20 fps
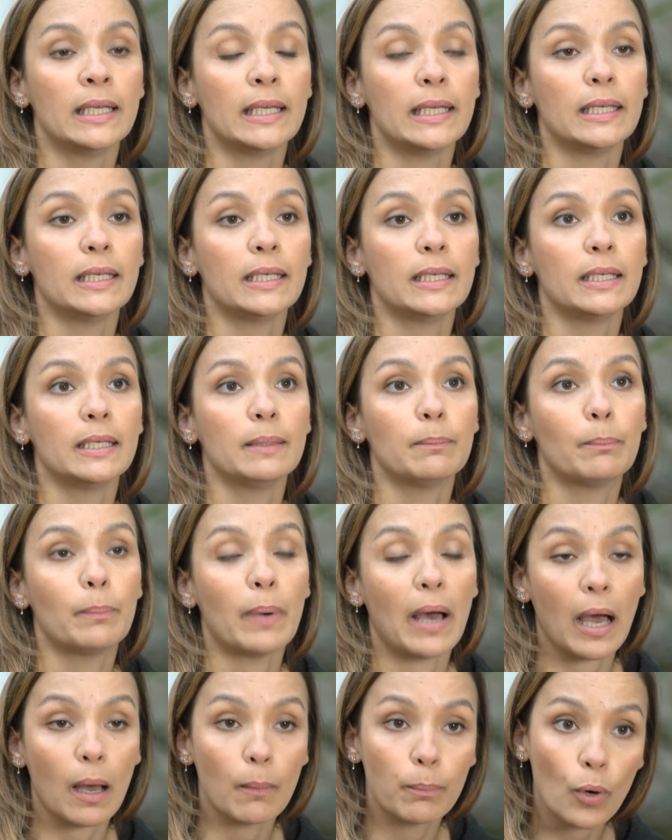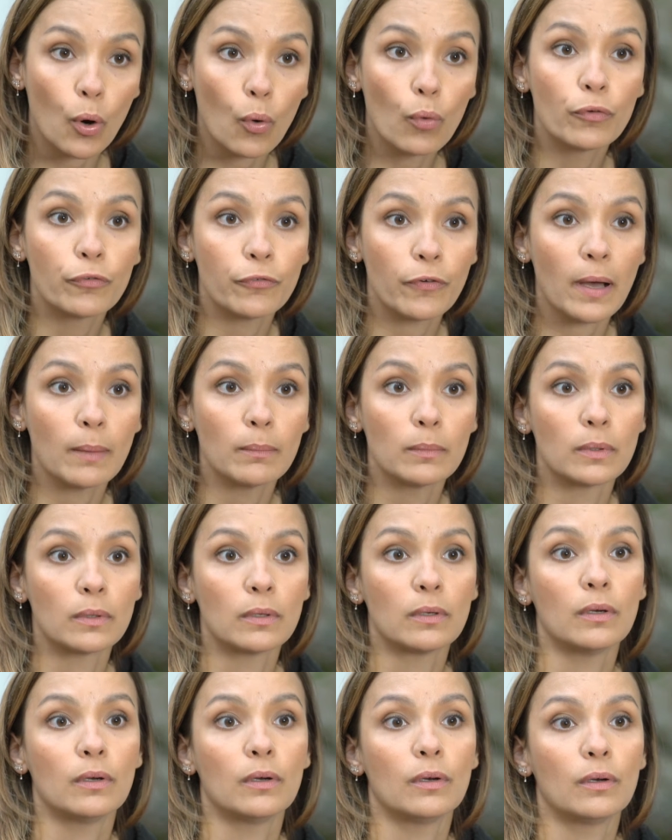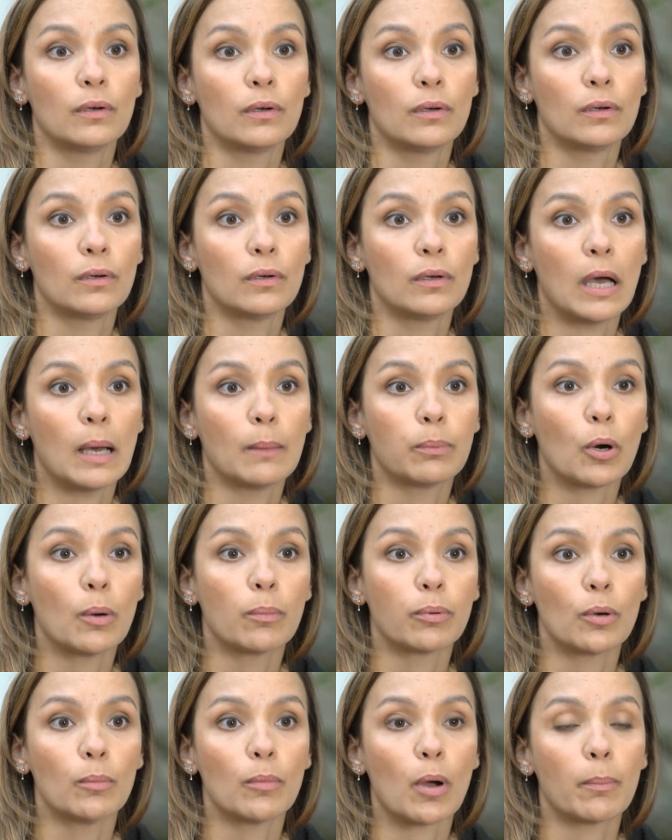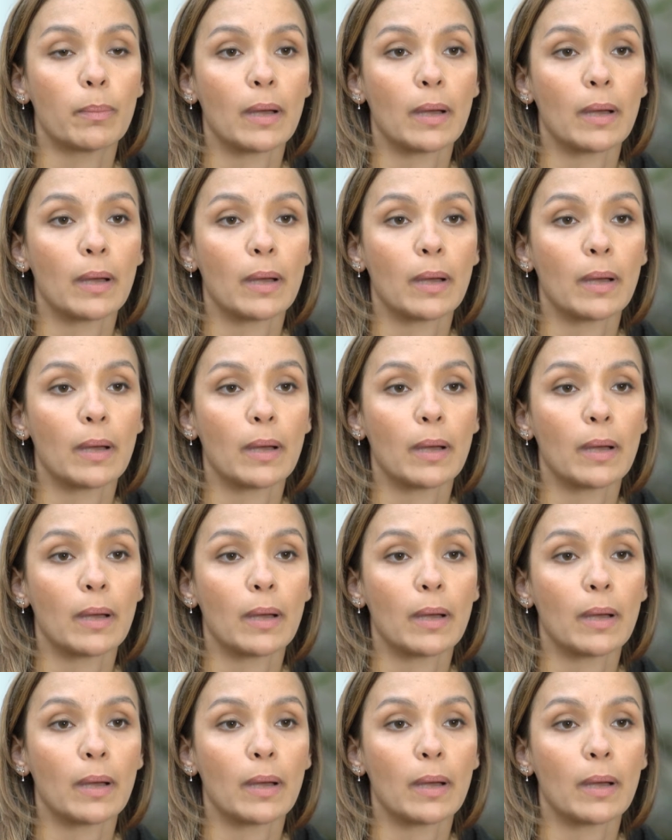Et par rapport aux femmes euh, à proprement